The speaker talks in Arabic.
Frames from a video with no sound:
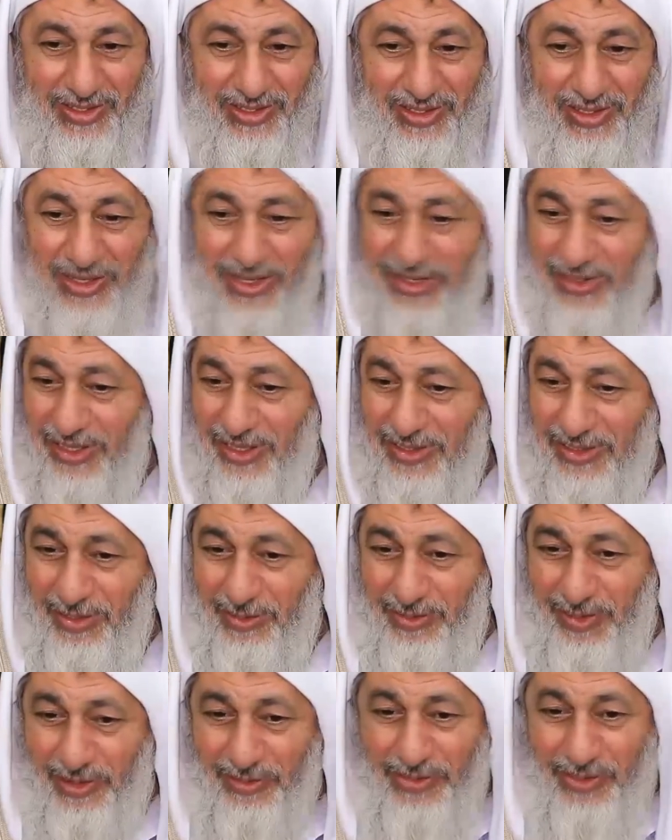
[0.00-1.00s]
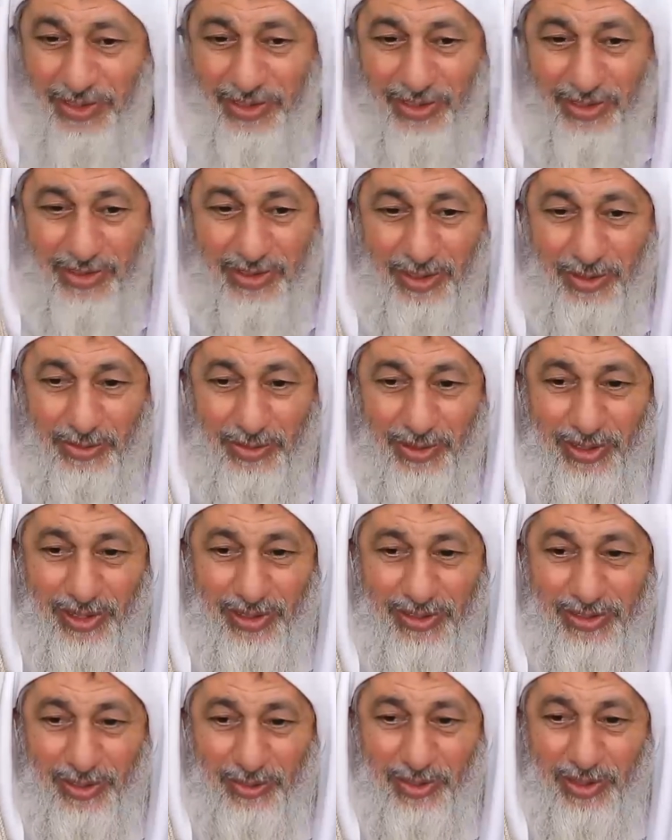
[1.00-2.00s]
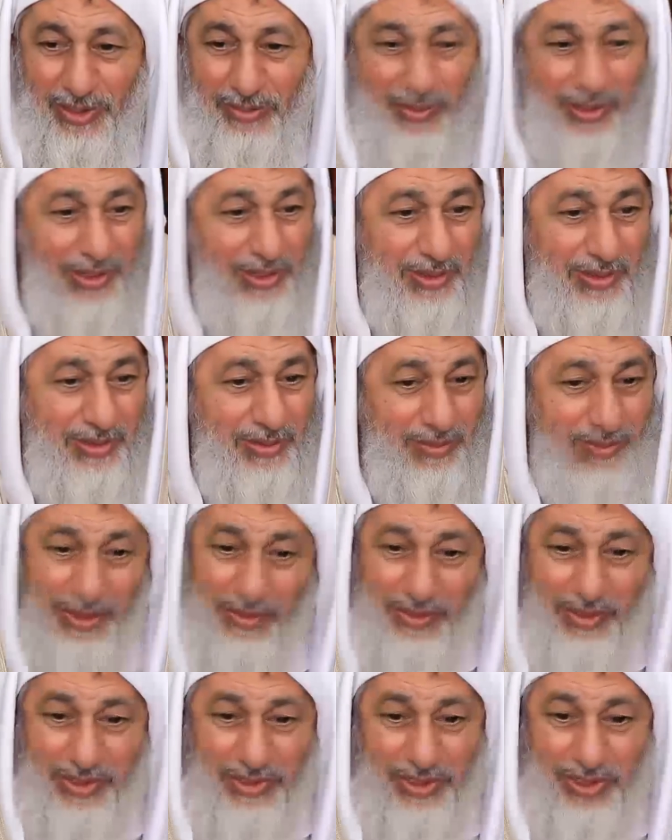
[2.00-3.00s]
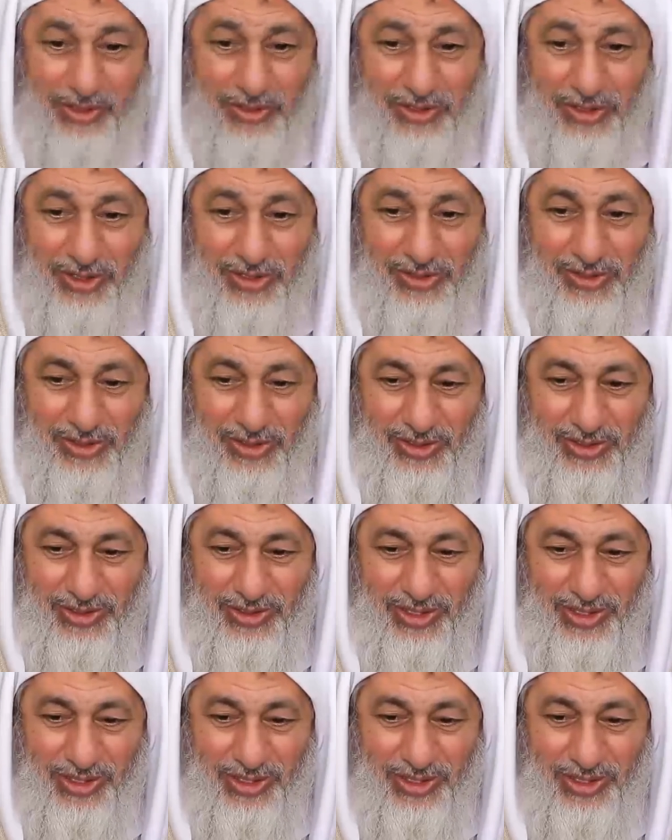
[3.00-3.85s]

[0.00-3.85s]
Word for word: لا تنسب نفسك للطبيعه الطبيعه ما عملتكش اصلا